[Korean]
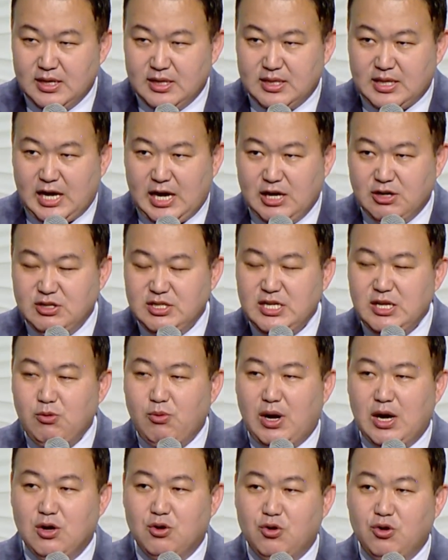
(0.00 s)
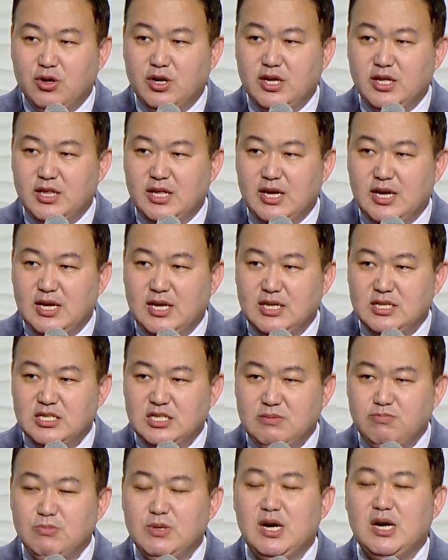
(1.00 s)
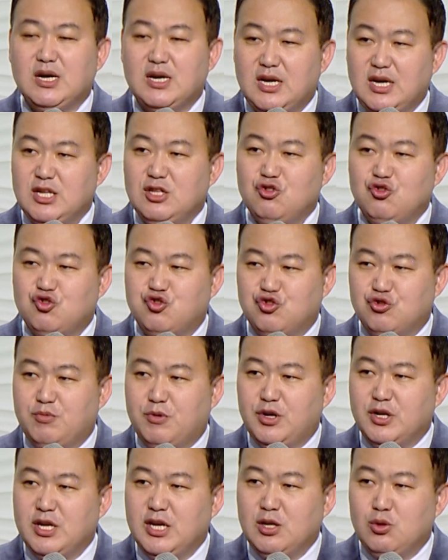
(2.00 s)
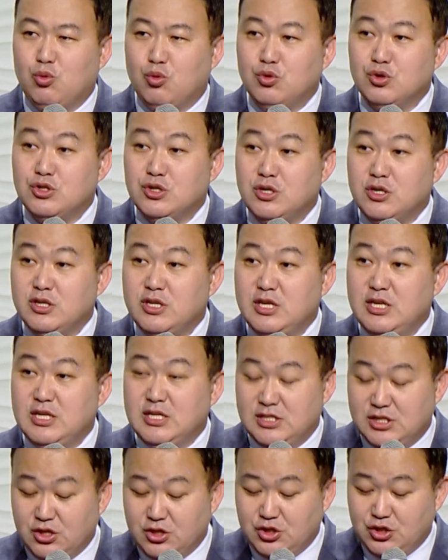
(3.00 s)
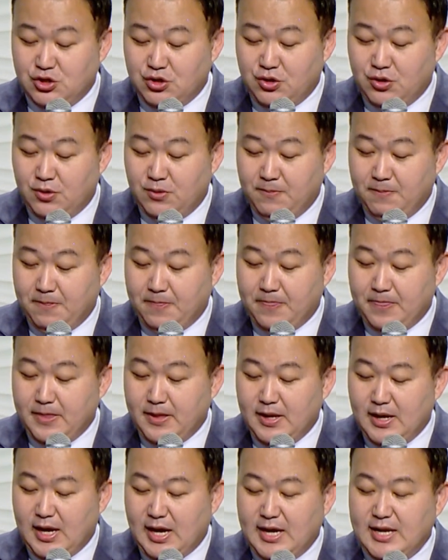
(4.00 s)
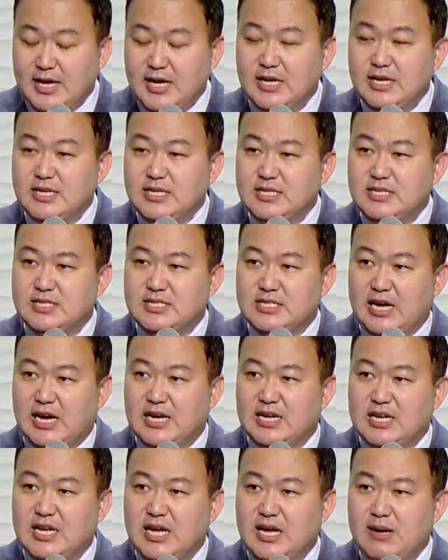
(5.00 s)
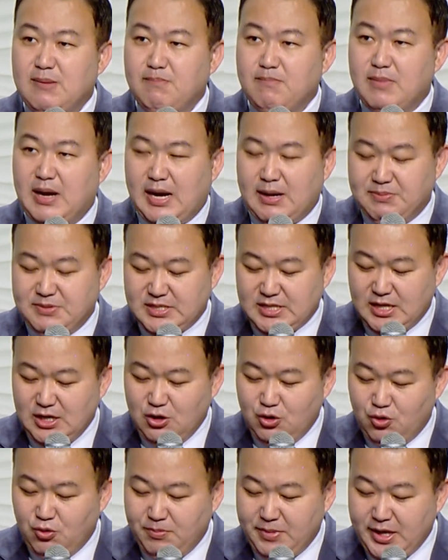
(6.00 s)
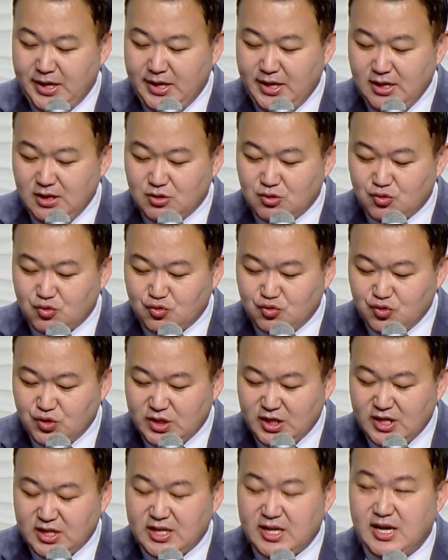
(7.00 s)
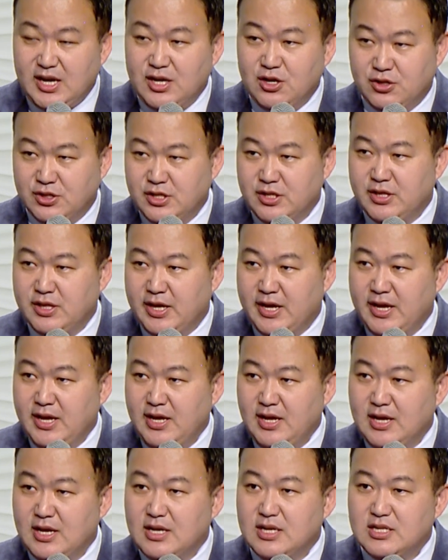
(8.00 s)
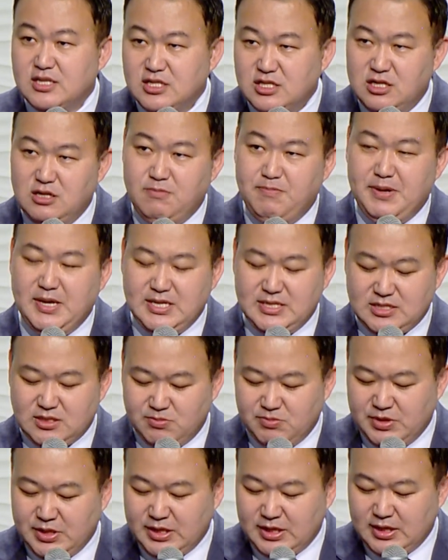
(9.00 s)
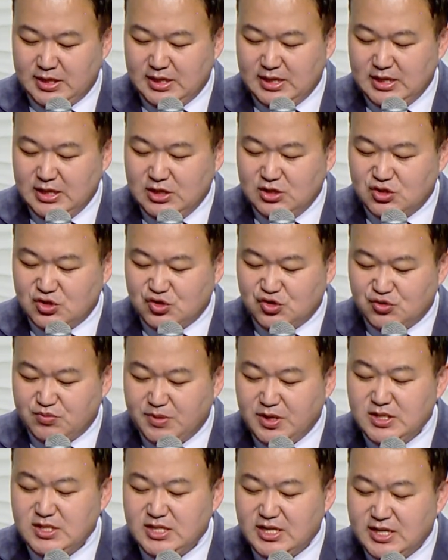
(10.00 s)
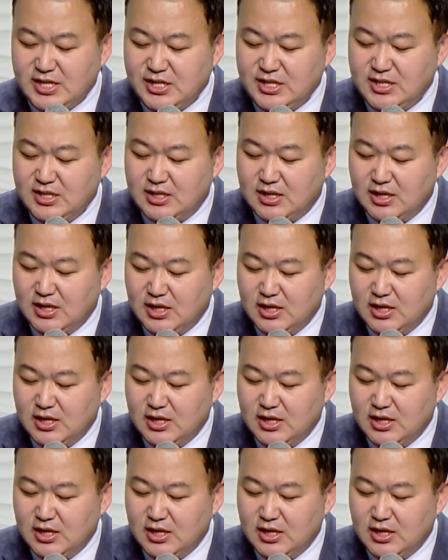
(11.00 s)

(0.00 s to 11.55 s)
다윗의 왕권에 대한 심각한 두 번의 도전이 있었죠. 하나는 장남 압살롬의 쿠테타였는데 실패했습니다. 두 번째는